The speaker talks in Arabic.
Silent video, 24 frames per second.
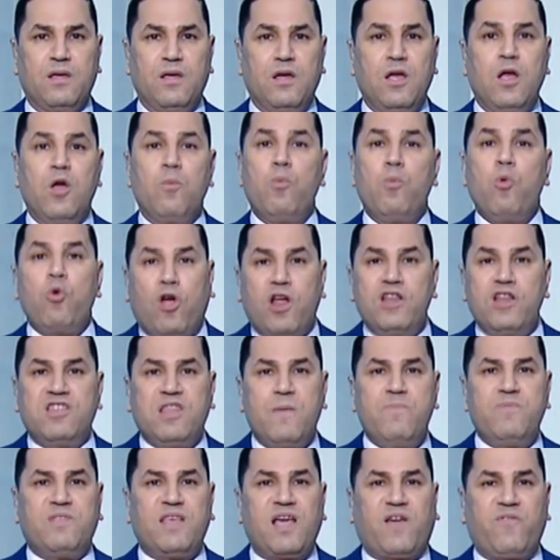ممكن
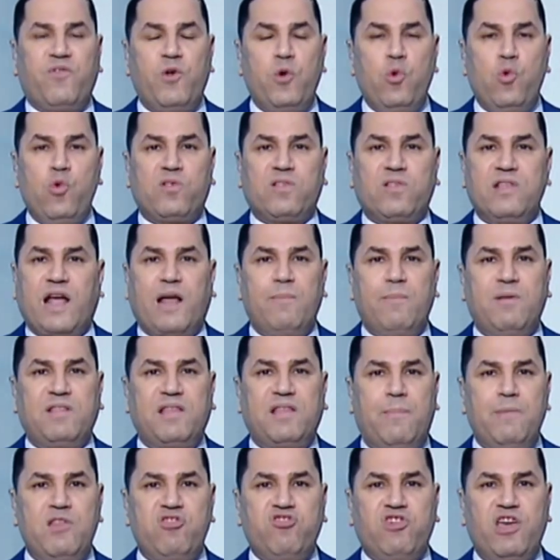تمسك فلوس لكن ما
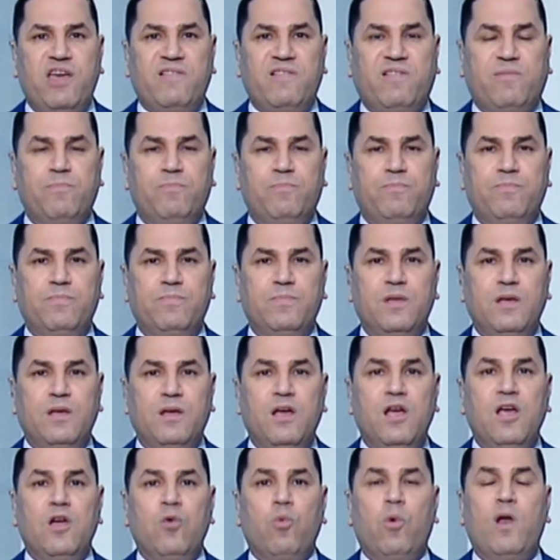تعملش اسم
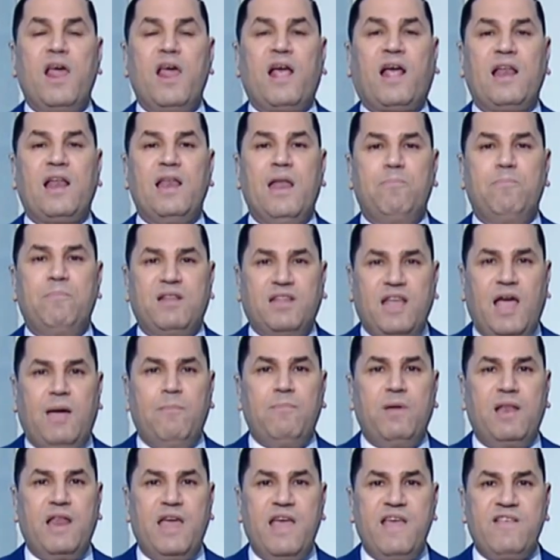ولكن لما
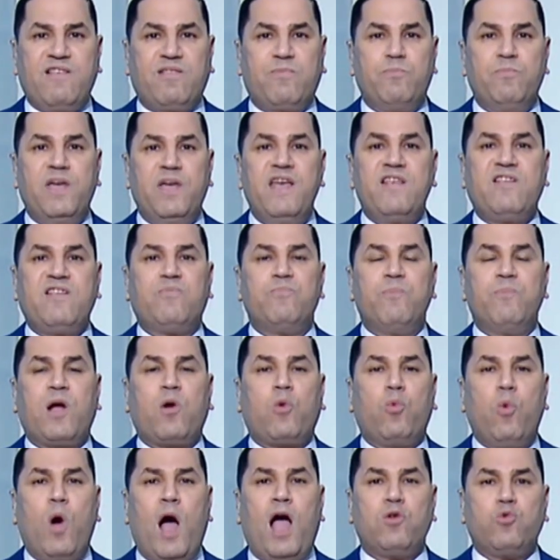تعمل اسم اسمك
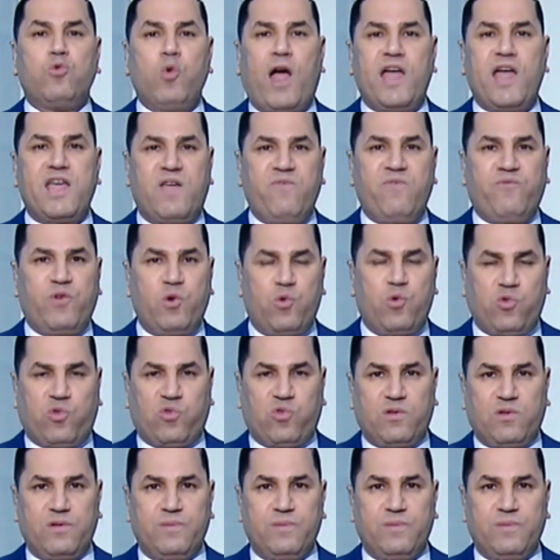وحده هيجيب فلوس